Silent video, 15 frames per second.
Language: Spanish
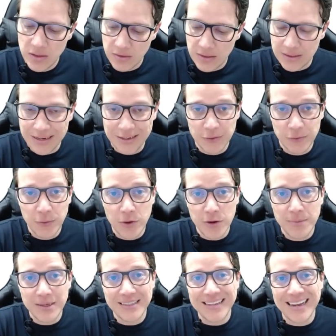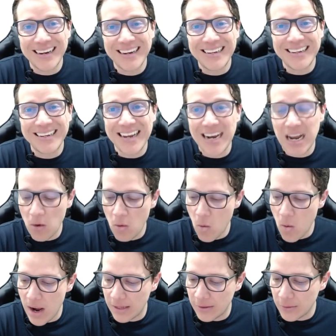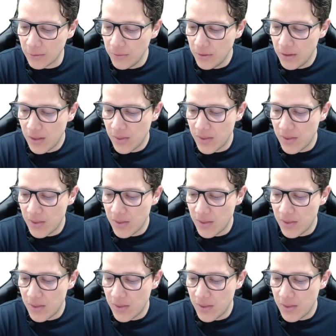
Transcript: se transforma en tangente a la 4